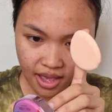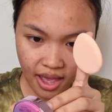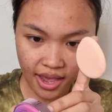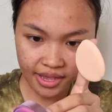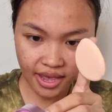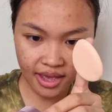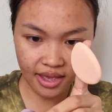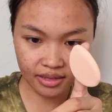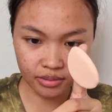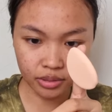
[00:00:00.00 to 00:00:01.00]

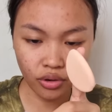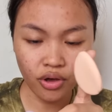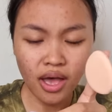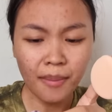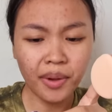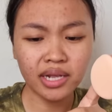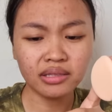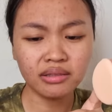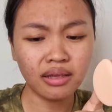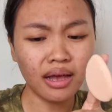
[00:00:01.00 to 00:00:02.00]
Ayan. So, pag,
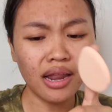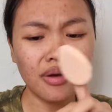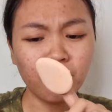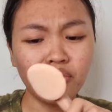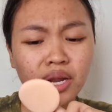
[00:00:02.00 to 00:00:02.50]
alam mo,